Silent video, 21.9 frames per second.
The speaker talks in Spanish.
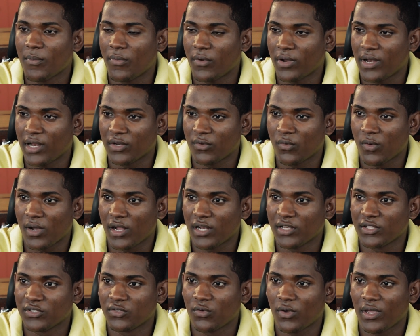por el
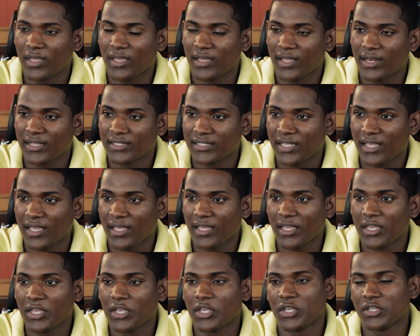cual yo
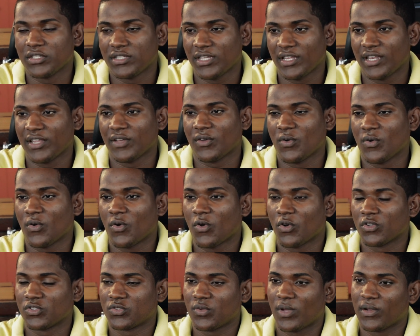ingresé y sin ningún
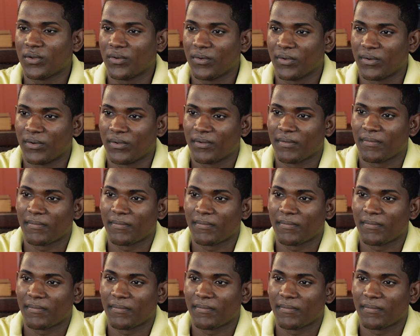costo alguno.